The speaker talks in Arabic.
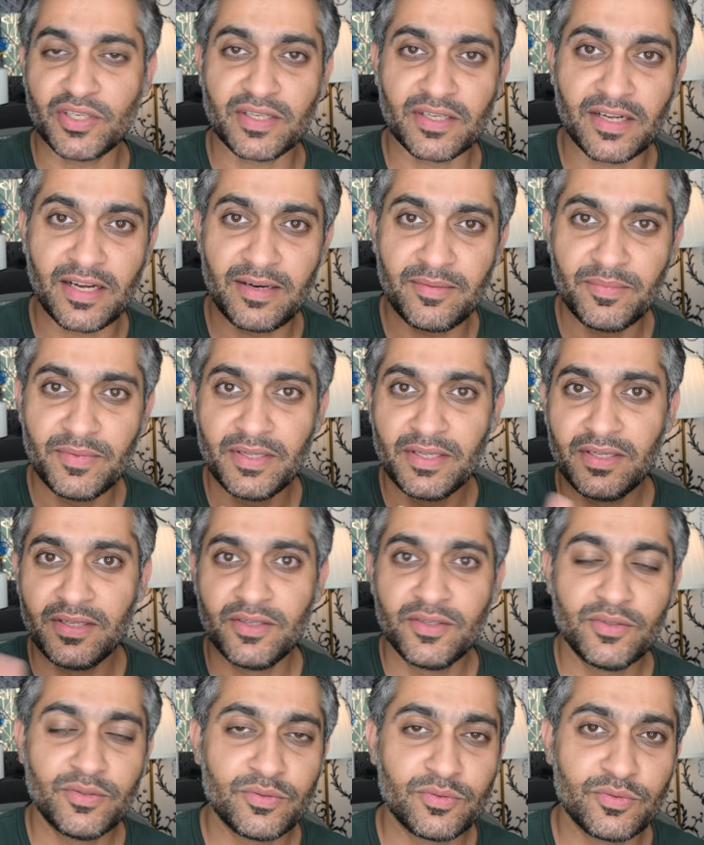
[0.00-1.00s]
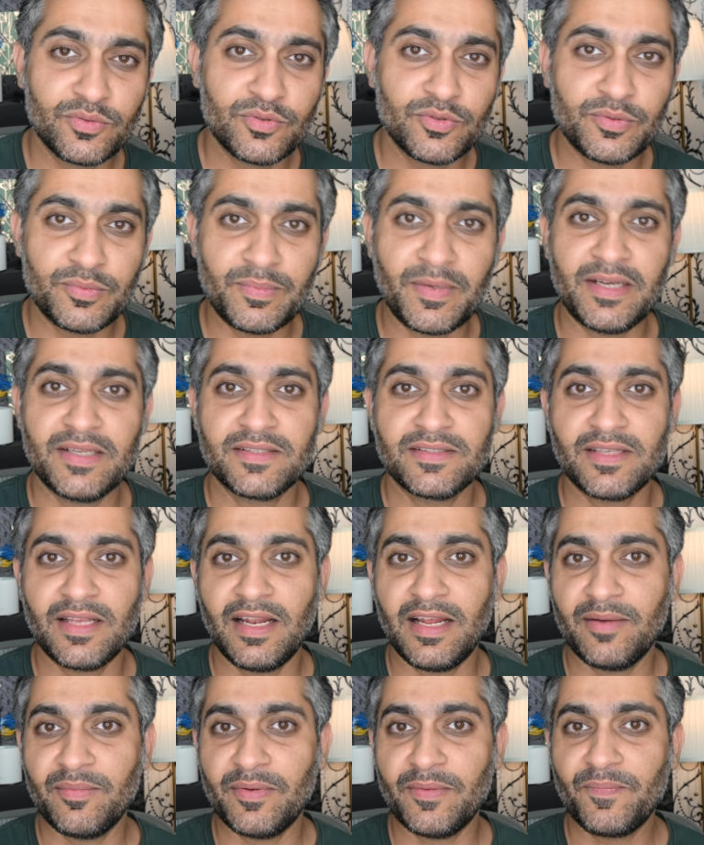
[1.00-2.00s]
ارقام ومع
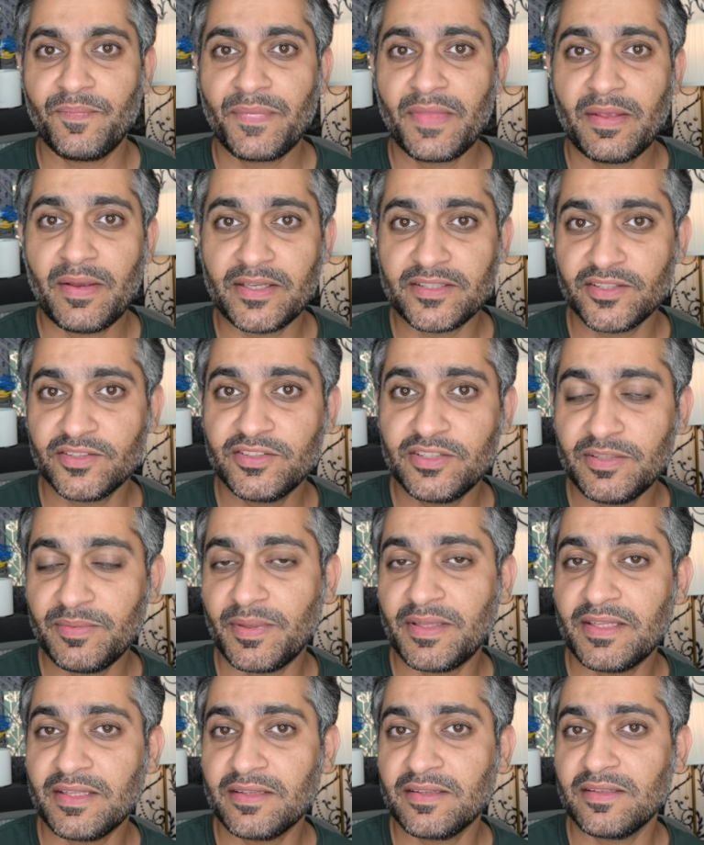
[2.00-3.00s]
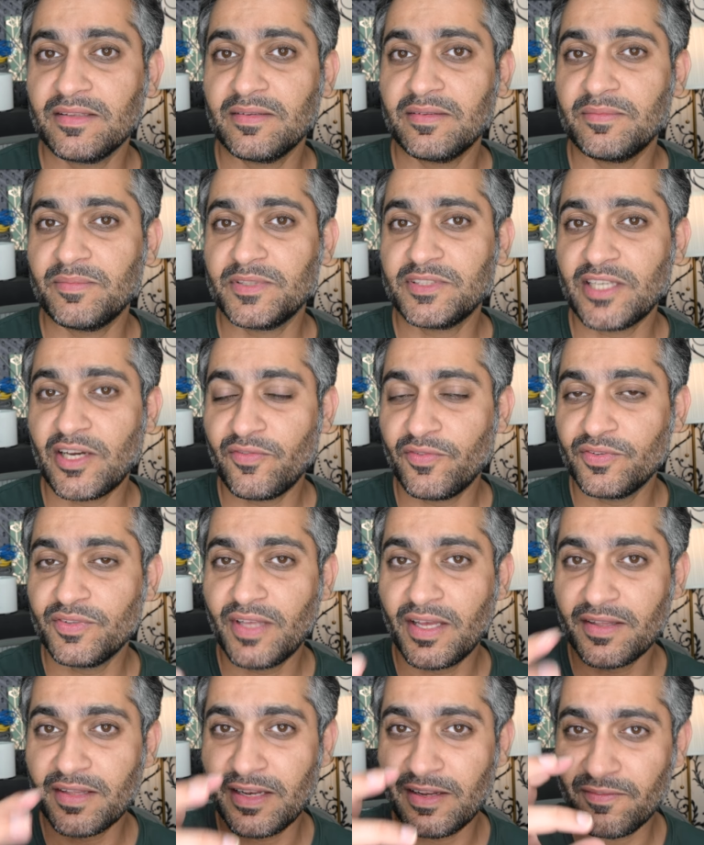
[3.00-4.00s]
السلامه عشان كذي بعدين بس شافوا ان
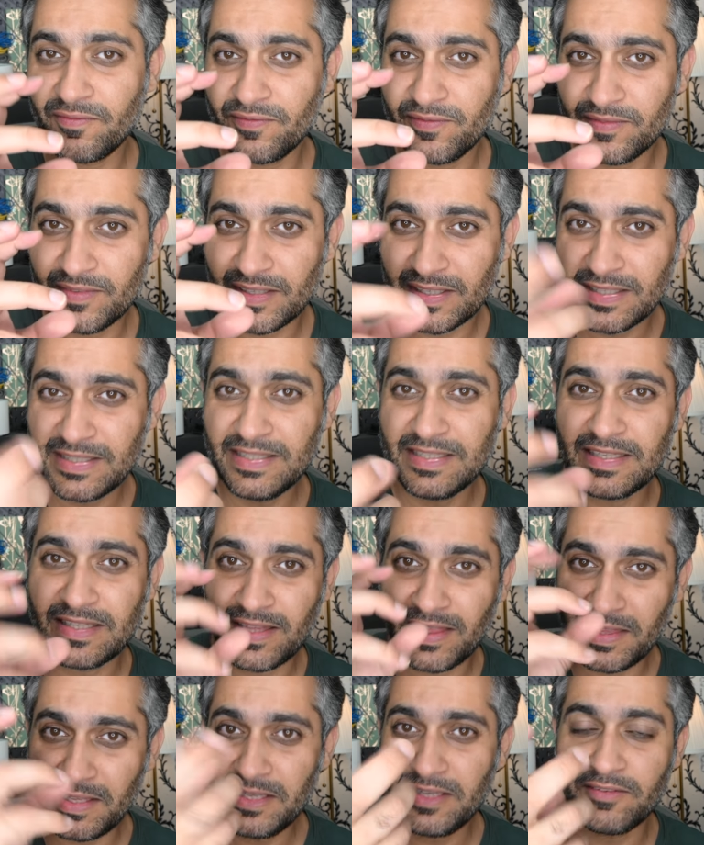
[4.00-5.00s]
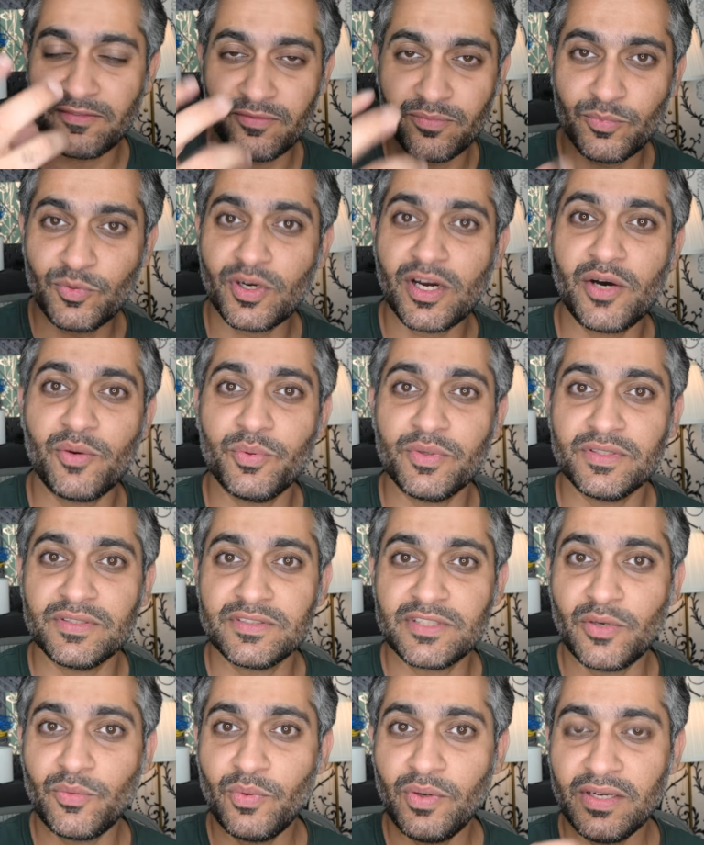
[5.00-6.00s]
هذا ركيك ضعيف مو قوي
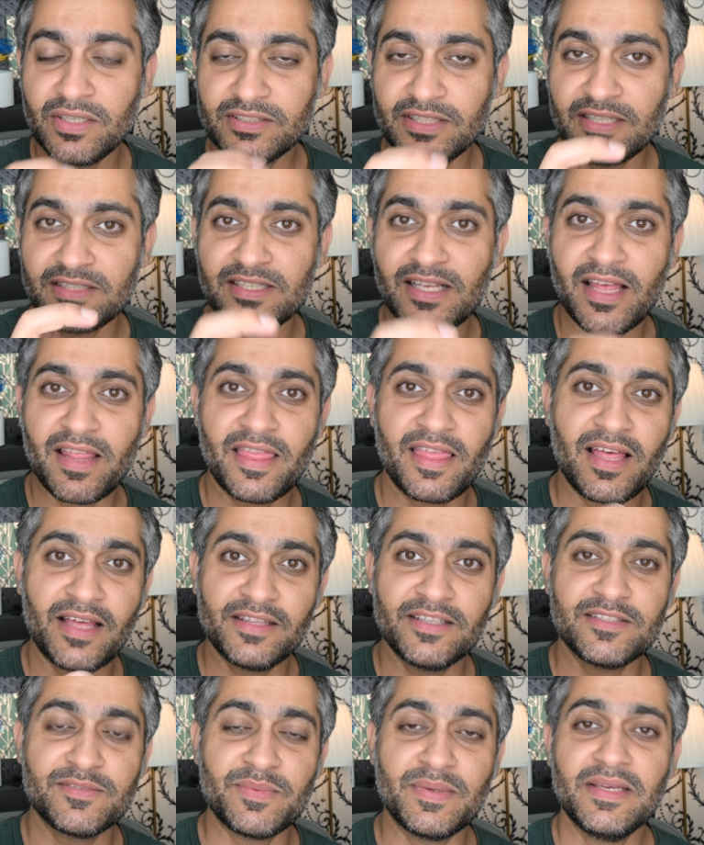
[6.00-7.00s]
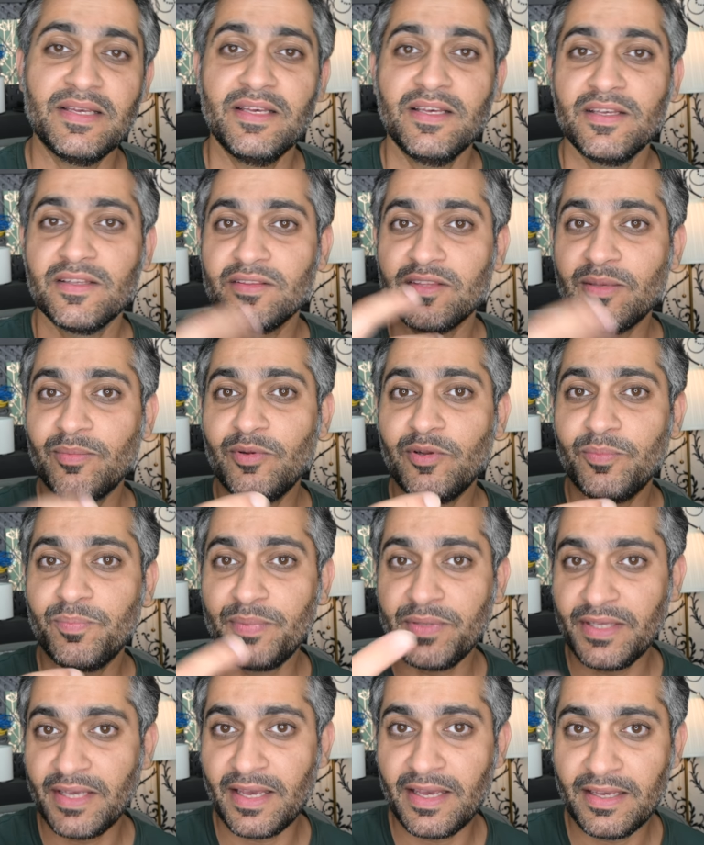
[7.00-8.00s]
سووا لك شيء ثاني اسمه دبليو
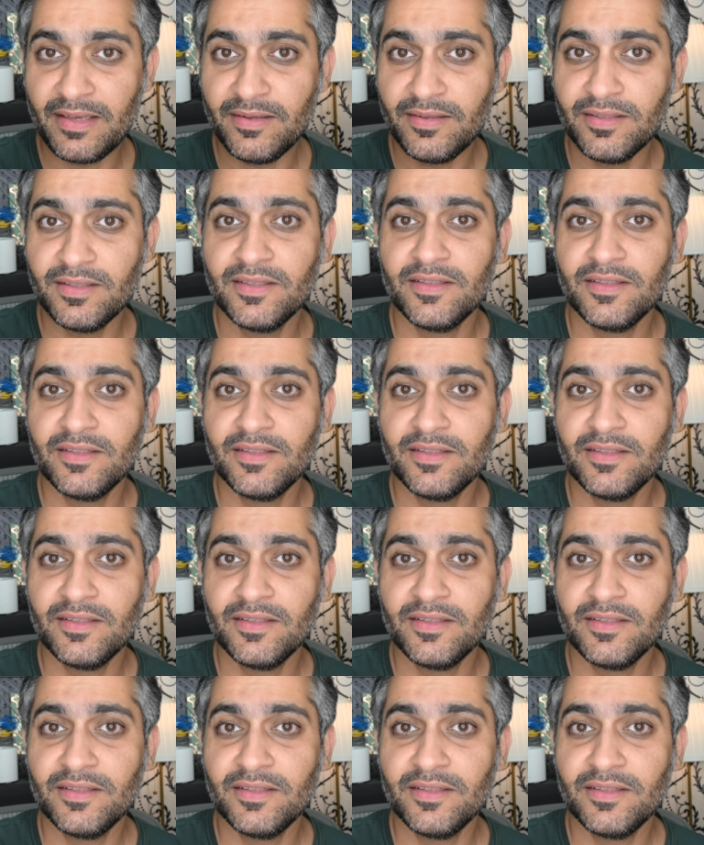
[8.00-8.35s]
بي اي